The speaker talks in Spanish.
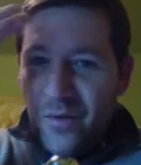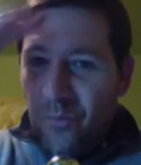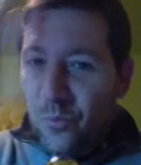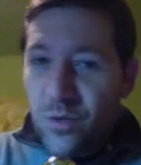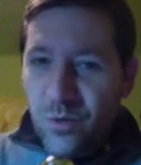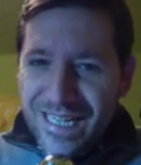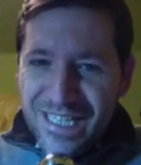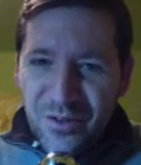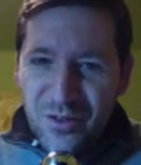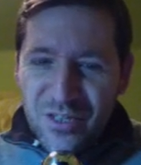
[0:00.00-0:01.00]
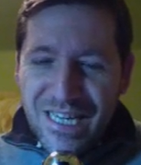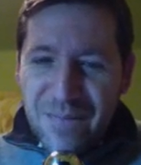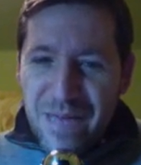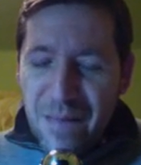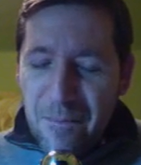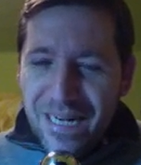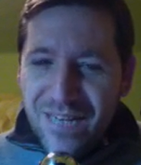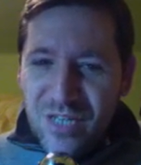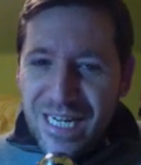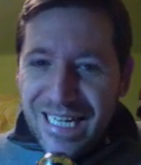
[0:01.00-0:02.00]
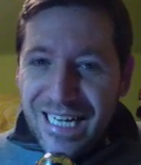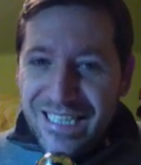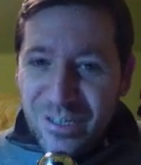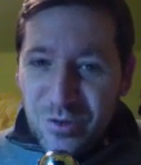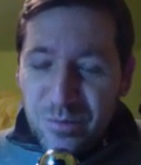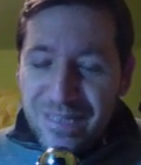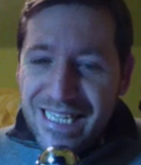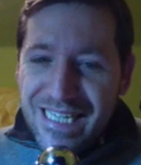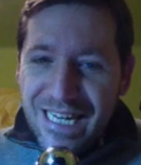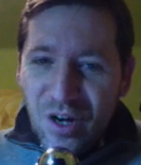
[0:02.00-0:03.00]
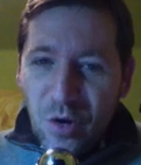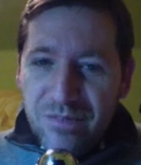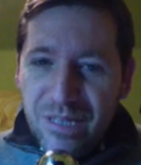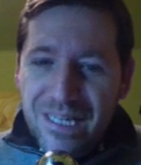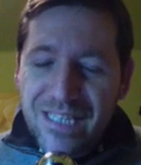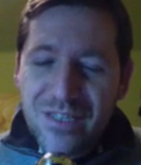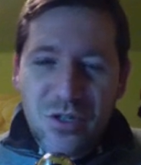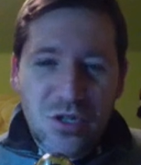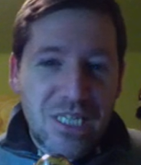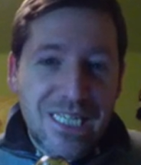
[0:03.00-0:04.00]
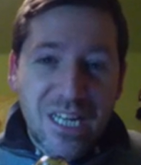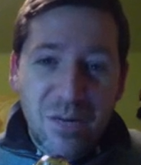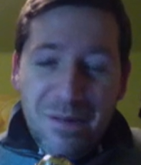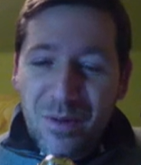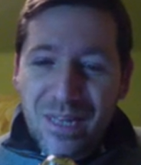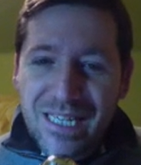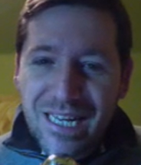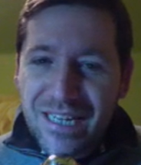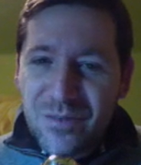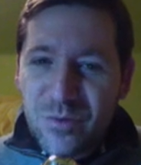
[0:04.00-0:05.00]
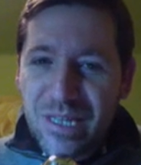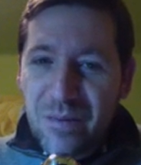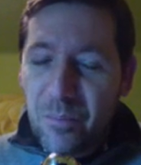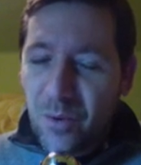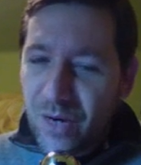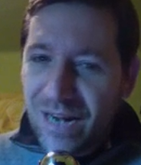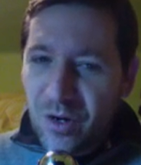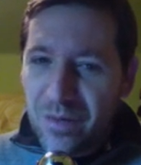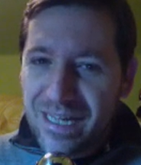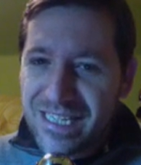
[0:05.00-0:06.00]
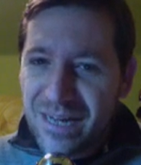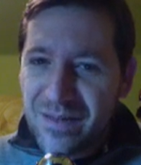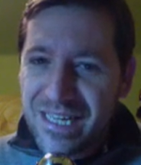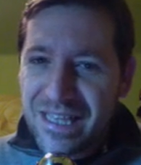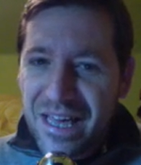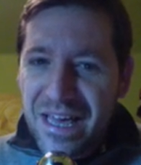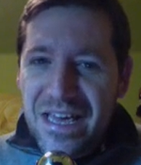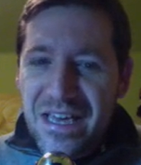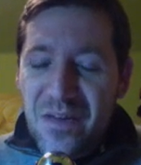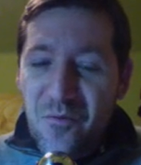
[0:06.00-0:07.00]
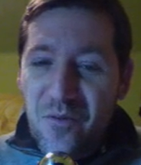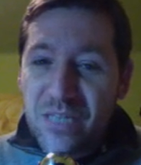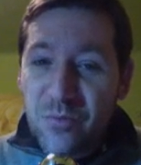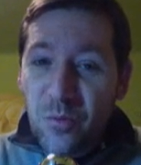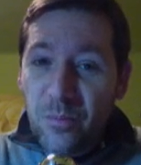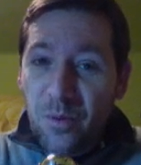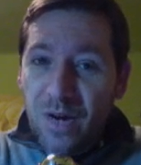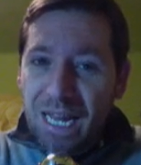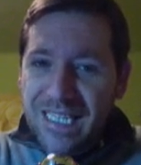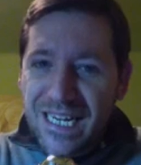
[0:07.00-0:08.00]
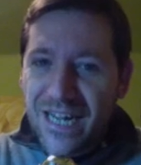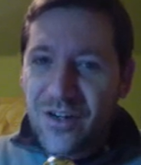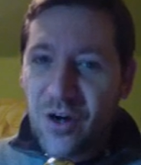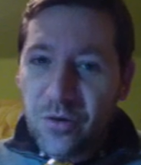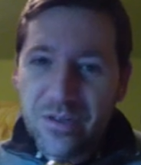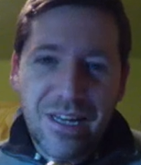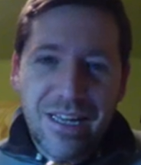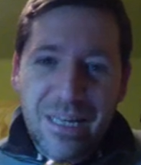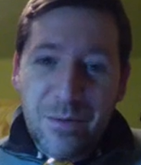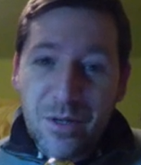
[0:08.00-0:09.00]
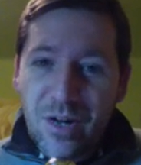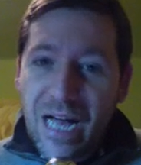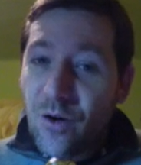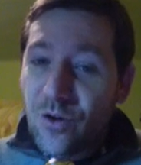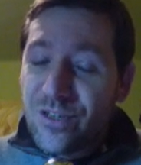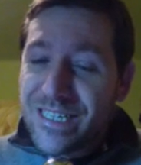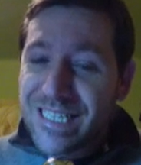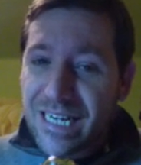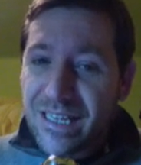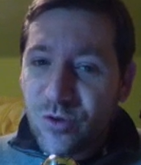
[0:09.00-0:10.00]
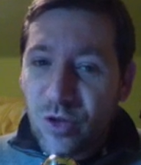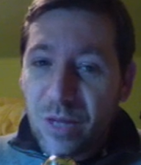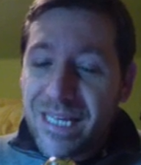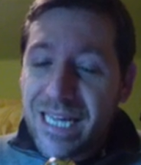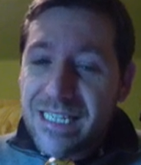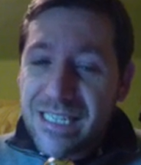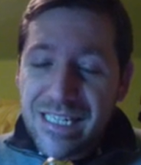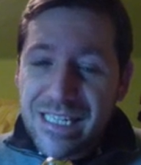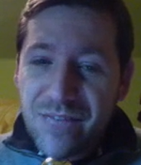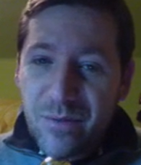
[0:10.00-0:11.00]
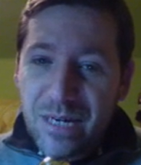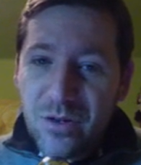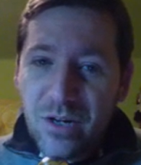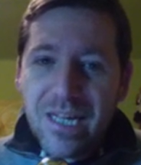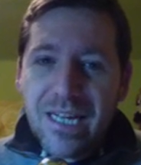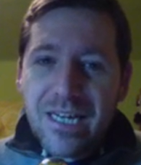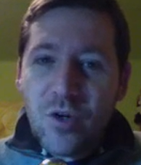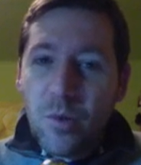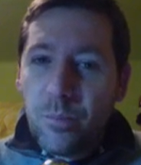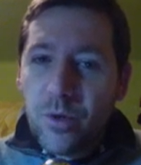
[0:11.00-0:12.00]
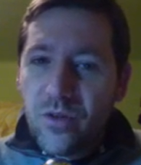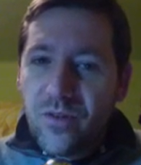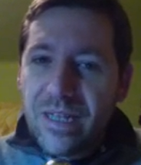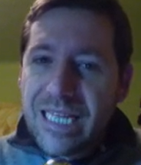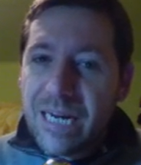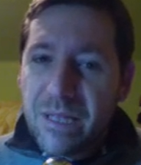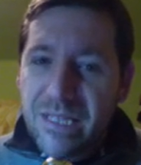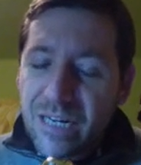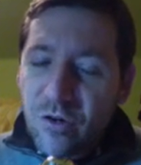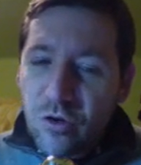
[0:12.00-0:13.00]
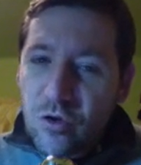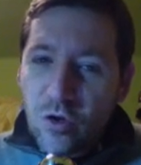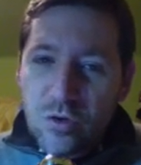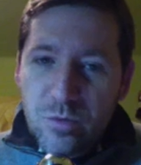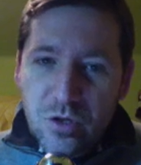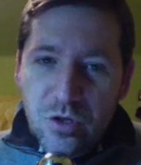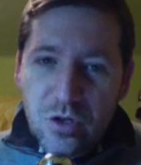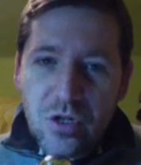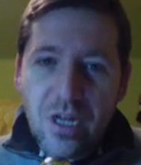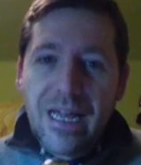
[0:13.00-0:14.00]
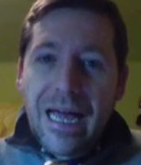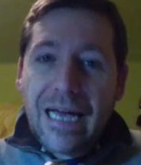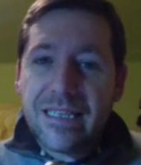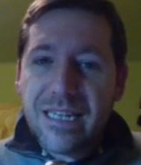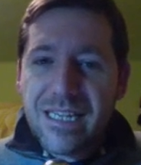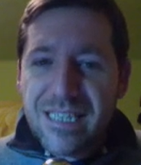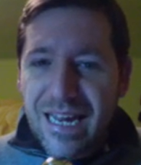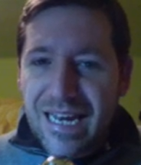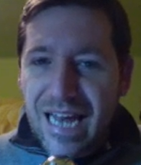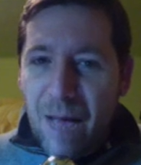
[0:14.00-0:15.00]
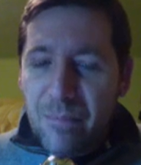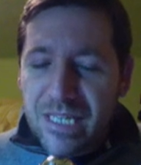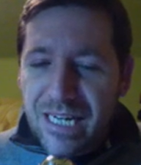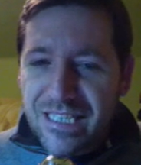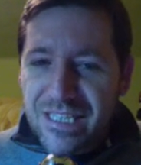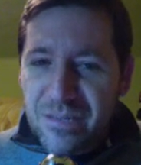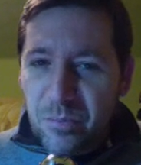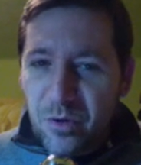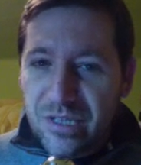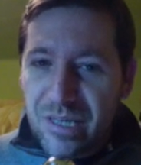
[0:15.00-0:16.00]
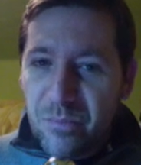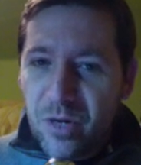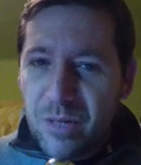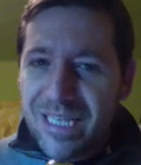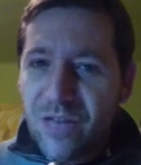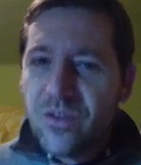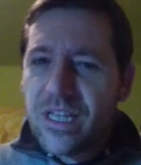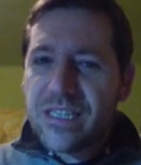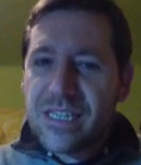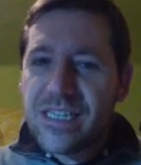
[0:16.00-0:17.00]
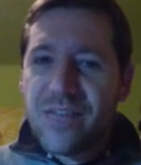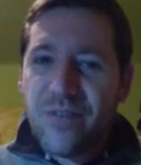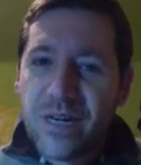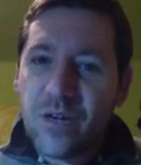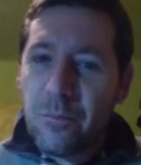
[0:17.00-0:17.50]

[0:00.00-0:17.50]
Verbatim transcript: Muy buenas a todos y bienvenidos al canal de YouTube de Code TV. Yo soy Sergio, me podéis seguir en Twitter por arroba 10 y en Facebook por Code. Y bueno, aunque hoy es tarde, todavía es 6 de febrero y no puedo faltar a mi cita con todos vosotros. Aquí tenéis el apps gratis por tiempo limitado del 6 de febrero.